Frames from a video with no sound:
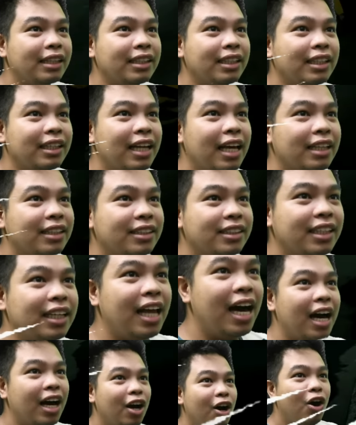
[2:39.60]
tara na, tara
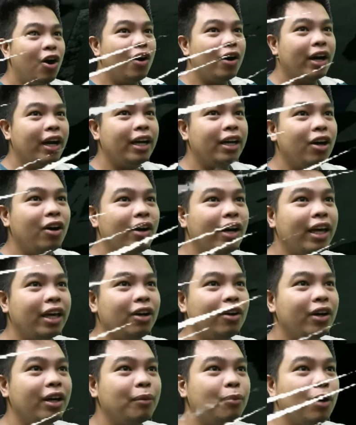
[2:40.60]
na! Okay, okay,
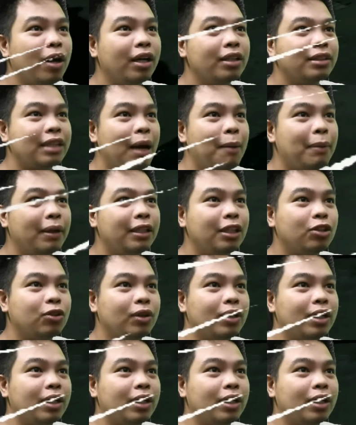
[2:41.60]
okay. Mukhang tama dito